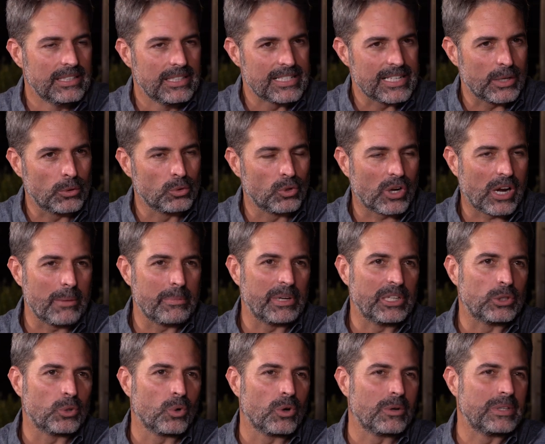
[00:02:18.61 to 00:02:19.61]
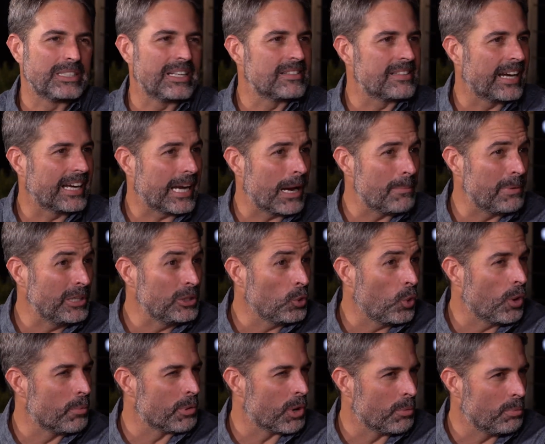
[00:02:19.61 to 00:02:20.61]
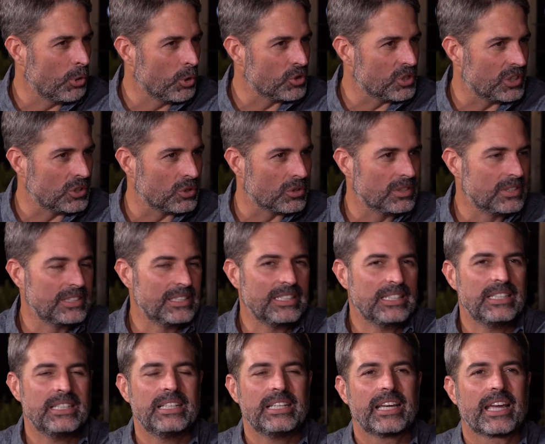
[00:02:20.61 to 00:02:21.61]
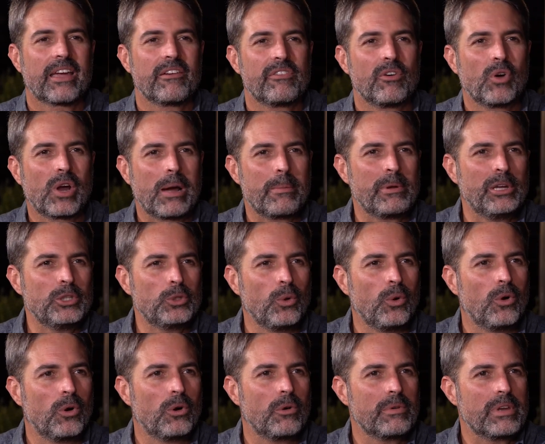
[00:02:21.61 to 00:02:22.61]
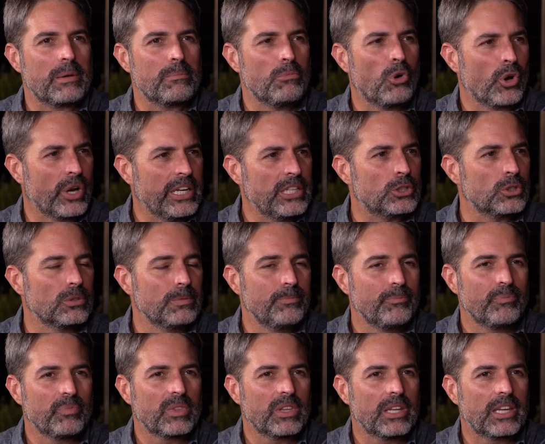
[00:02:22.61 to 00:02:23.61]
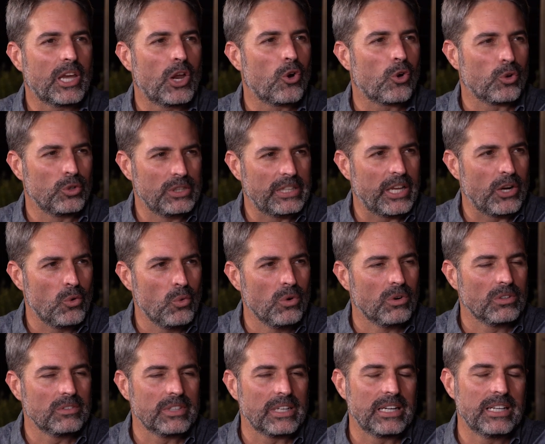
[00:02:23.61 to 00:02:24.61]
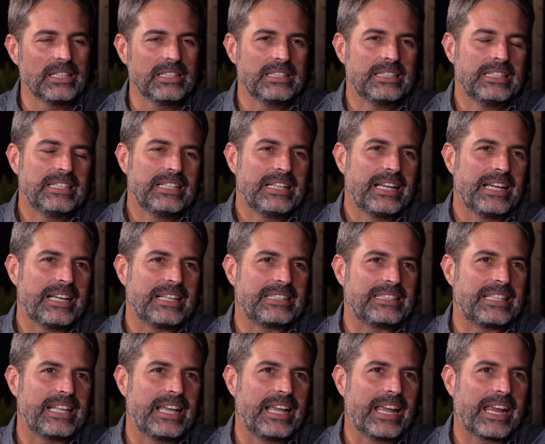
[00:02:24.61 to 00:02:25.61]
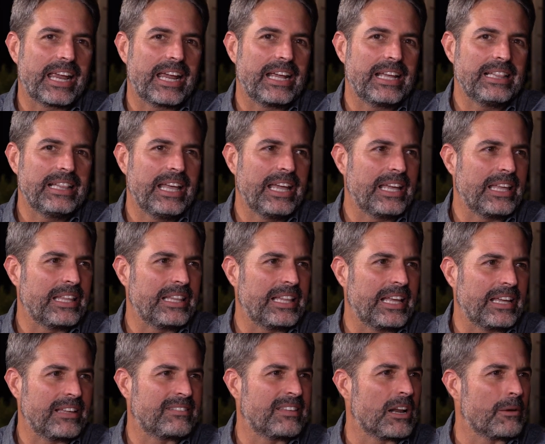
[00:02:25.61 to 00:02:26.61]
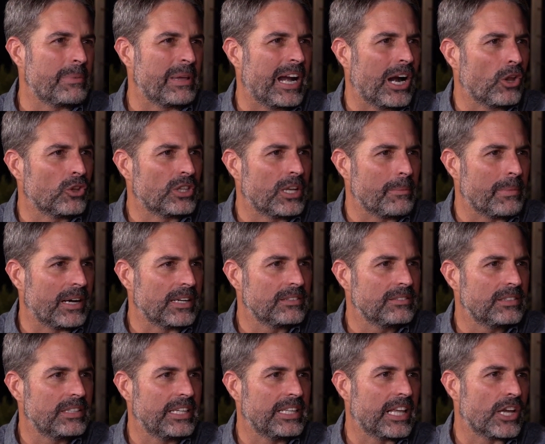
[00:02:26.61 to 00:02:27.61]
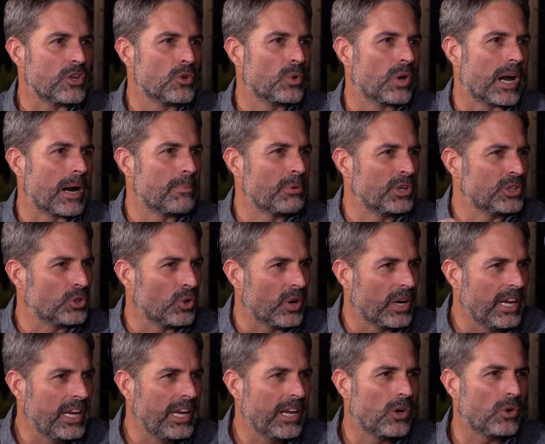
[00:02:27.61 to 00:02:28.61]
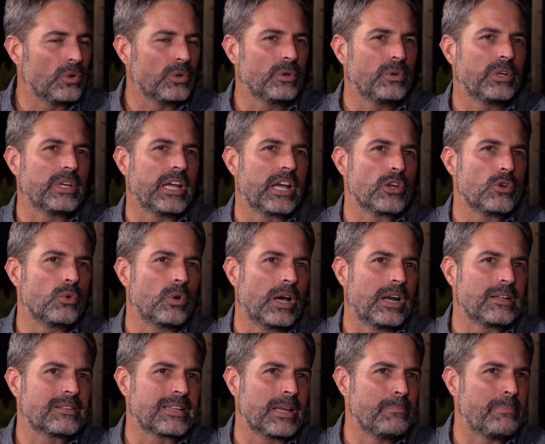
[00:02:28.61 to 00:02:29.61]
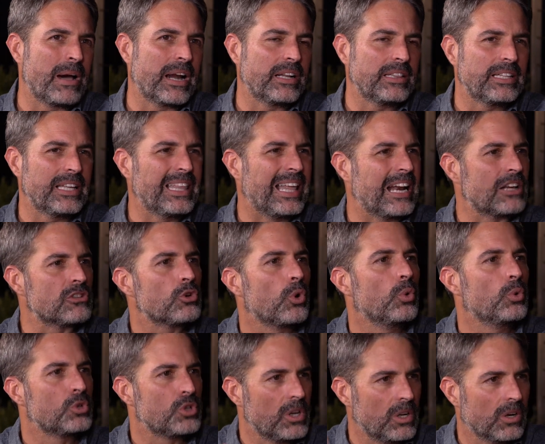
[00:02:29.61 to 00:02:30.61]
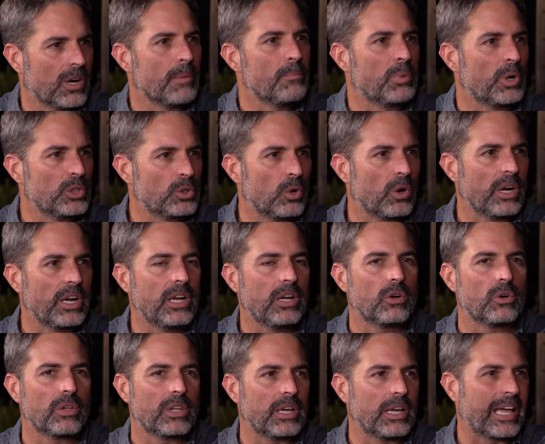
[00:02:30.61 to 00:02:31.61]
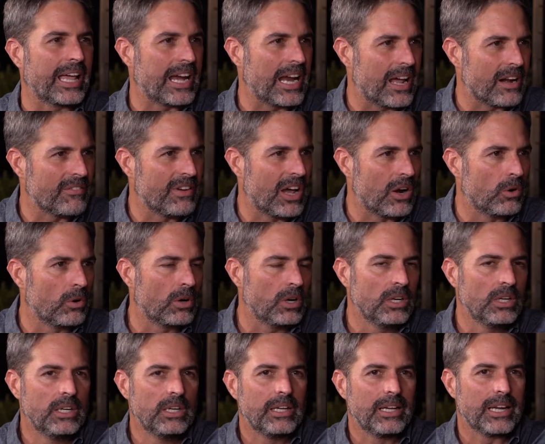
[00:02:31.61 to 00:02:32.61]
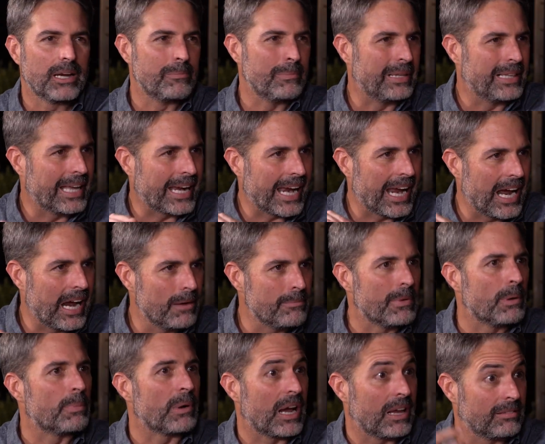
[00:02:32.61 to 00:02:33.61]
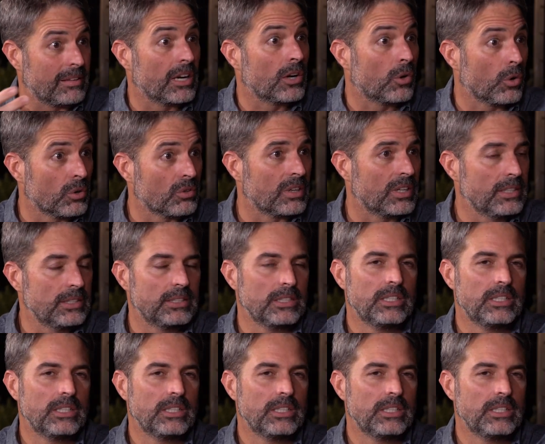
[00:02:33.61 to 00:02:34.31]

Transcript: Segundo capítulo. El tercer capítulo, propósito, que fue un capítulo bien bonito, que lo continúo, ¿verdad? Este, que es de, servir a los demás y de ayudar a Puerto Rico y ayudar, ser parte de la solución en Puerto Rico, de crear valor y en vez de quejarme, pues hacer cosas